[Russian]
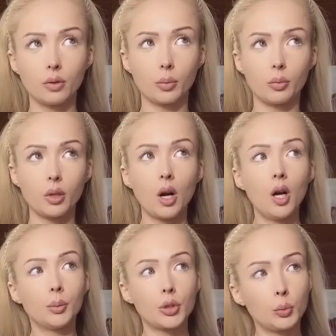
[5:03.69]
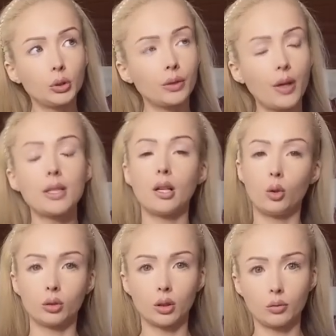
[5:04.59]
Например, почему трава
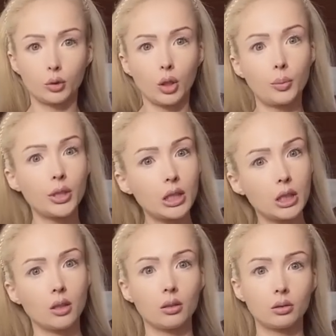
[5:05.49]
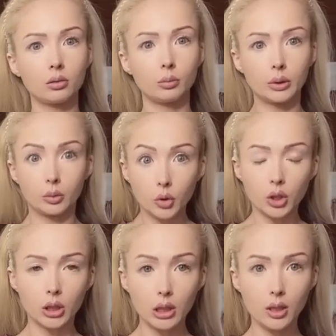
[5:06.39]
зеленая? Вот объясни. Ну, потому
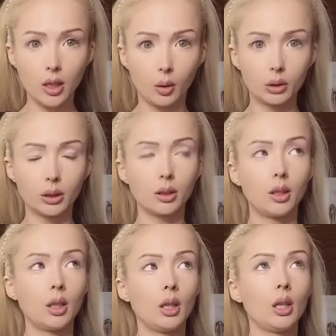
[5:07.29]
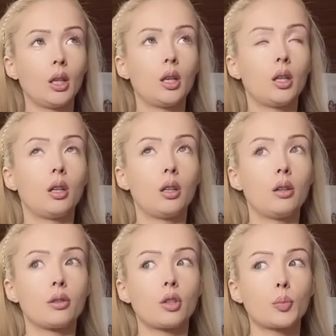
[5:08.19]
что она зеленая.
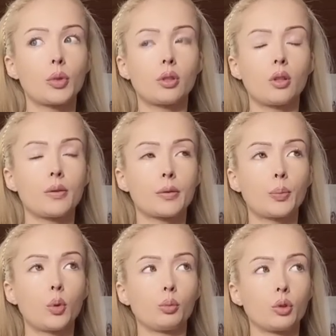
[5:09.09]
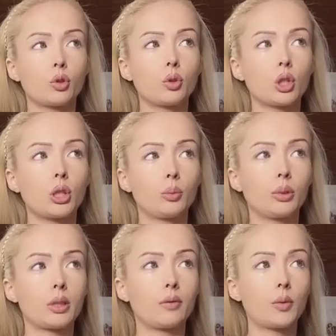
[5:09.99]
Сейчас постараюсь вспомнить, что же там
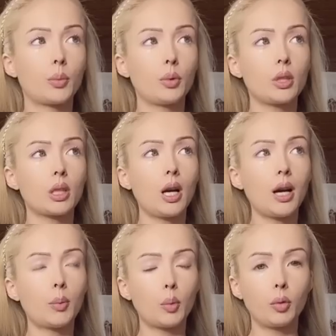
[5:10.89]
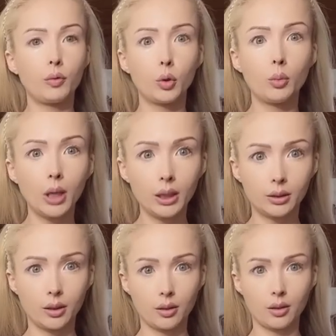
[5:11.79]
был за вопрос. А, по поводу
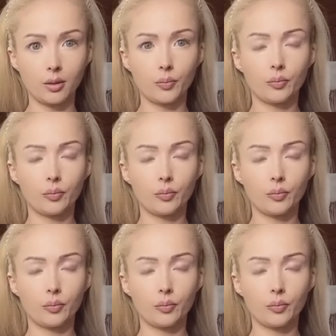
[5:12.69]
матрицы.